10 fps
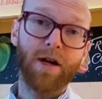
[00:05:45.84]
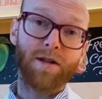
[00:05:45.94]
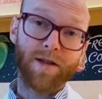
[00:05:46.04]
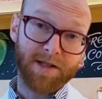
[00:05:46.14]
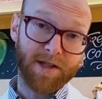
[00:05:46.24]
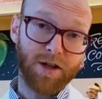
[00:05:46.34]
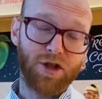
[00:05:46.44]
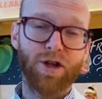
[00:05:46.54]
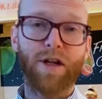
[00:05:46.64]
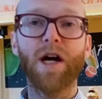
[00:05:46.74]

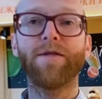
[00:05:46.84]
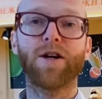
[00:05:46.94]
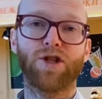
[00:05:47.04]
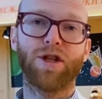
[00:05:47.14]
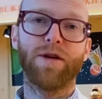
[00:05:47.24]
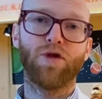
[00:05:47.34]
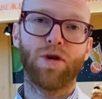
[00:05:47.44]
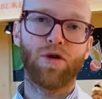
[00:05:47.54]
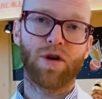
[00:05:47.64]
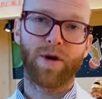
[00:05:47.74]
достаточно для вашей дневной
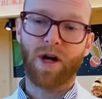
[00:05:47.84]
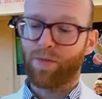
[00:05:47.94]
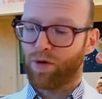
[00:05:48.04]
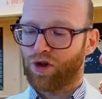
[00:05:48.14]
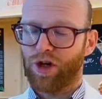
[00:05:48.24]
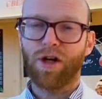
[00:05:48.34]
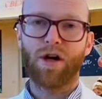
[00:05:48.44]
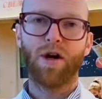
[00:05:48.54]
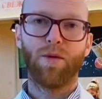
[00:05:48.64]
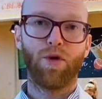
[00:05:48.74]
нормы, как получение
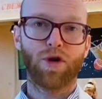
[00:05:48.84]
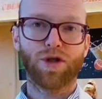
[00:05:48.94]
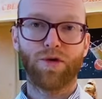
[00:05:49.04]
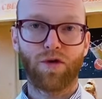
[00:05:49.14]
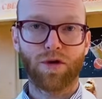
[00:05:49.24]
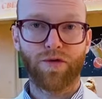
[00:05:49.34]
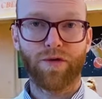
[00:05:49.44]
порции фруктов.